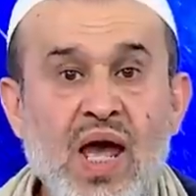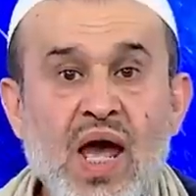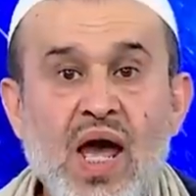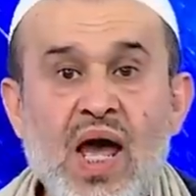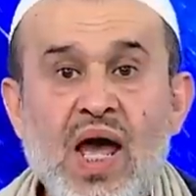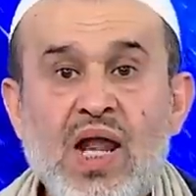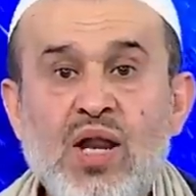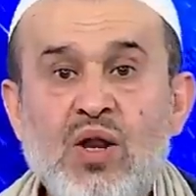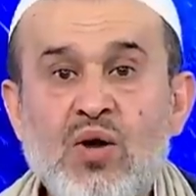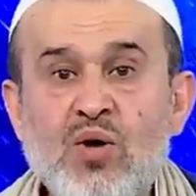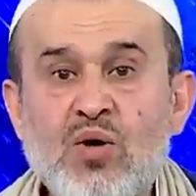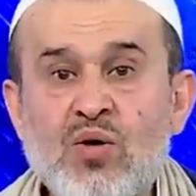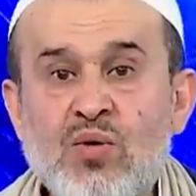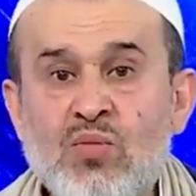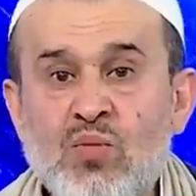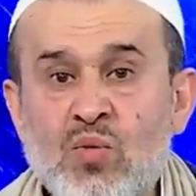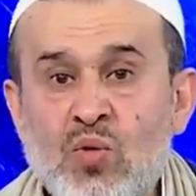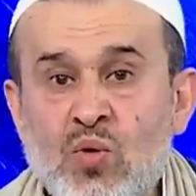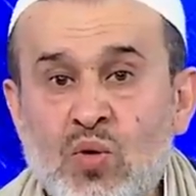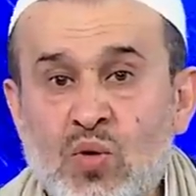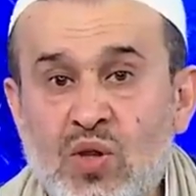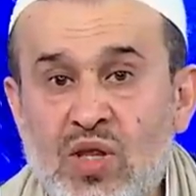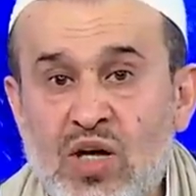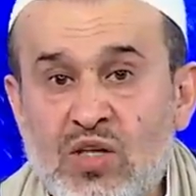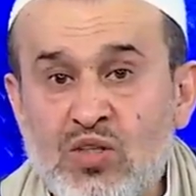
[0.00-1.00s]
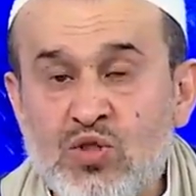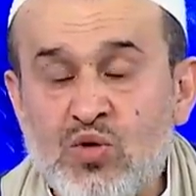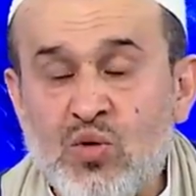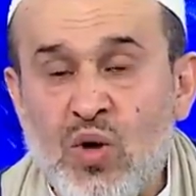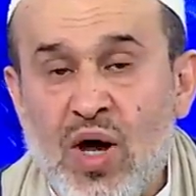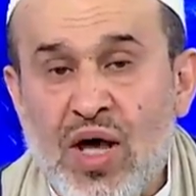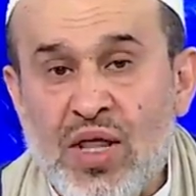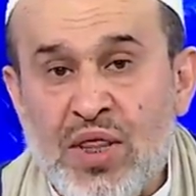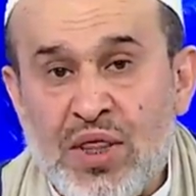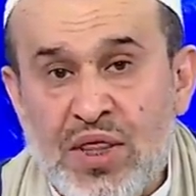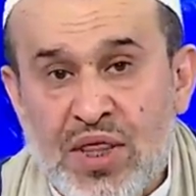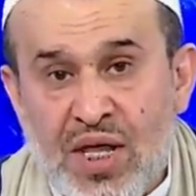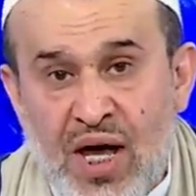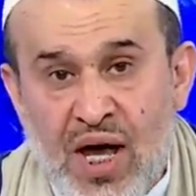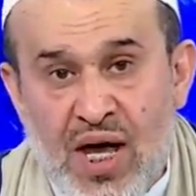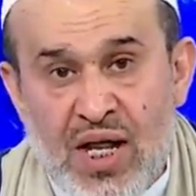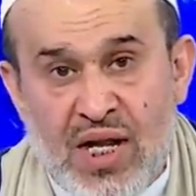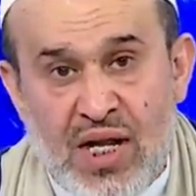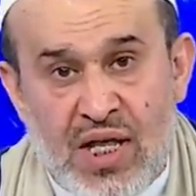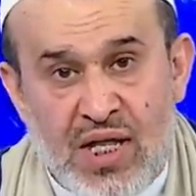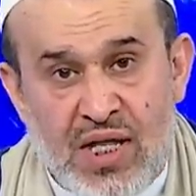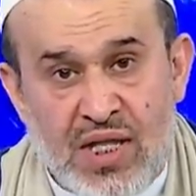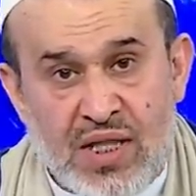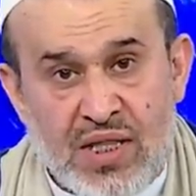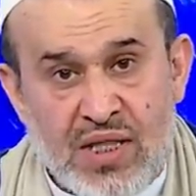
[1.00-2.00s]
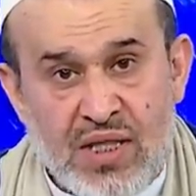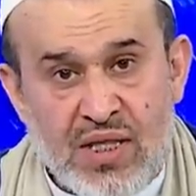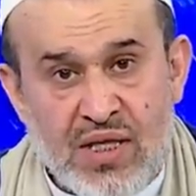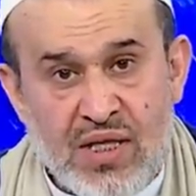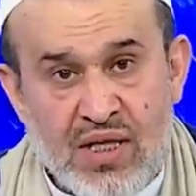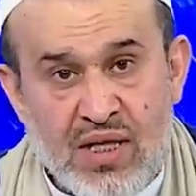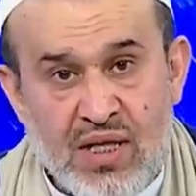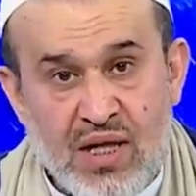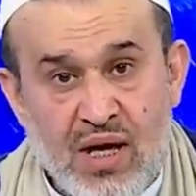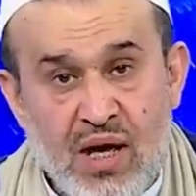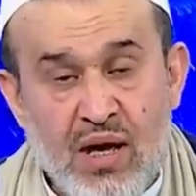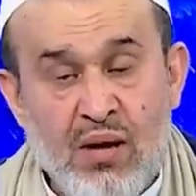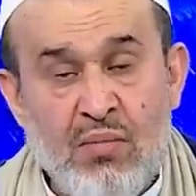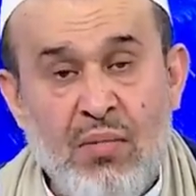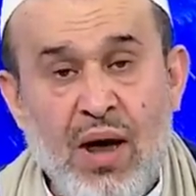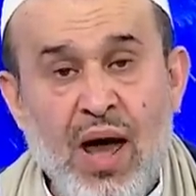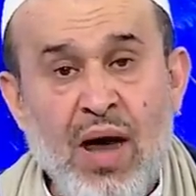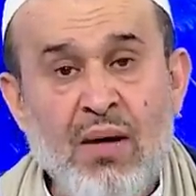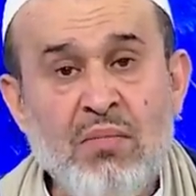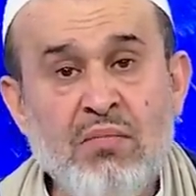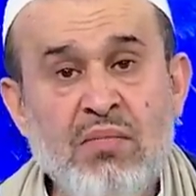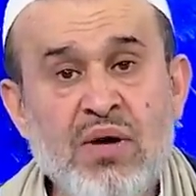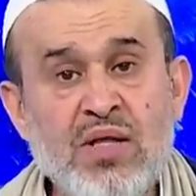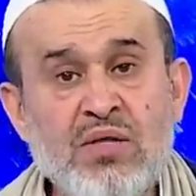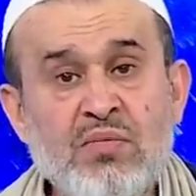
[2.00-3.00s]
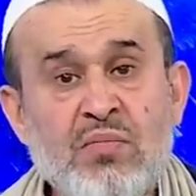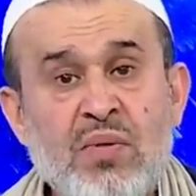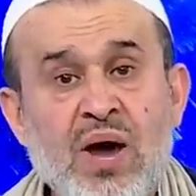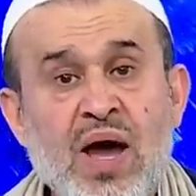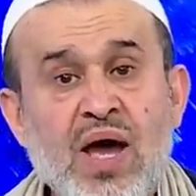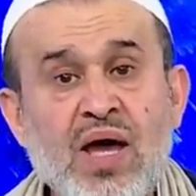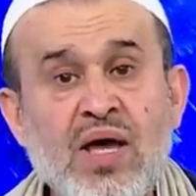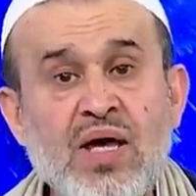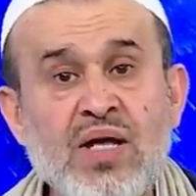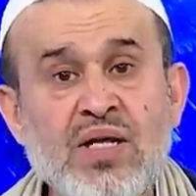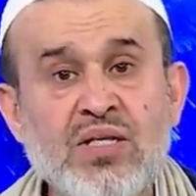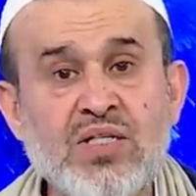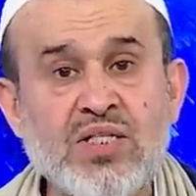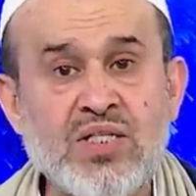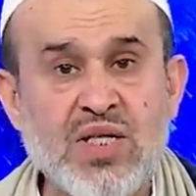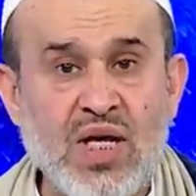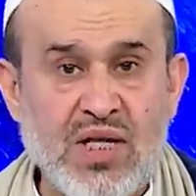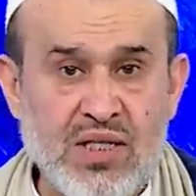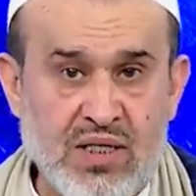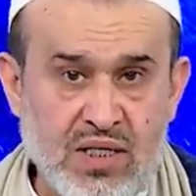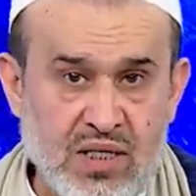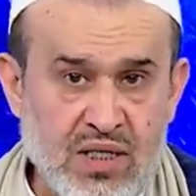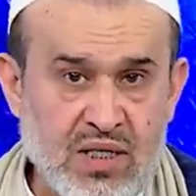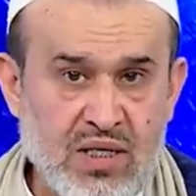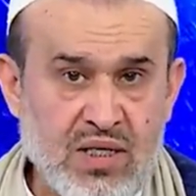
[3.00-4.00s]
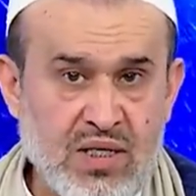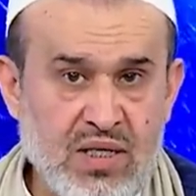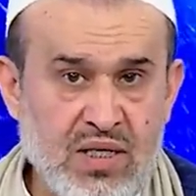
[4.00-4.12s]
الأنموذج الثالث محمد باقر الصدر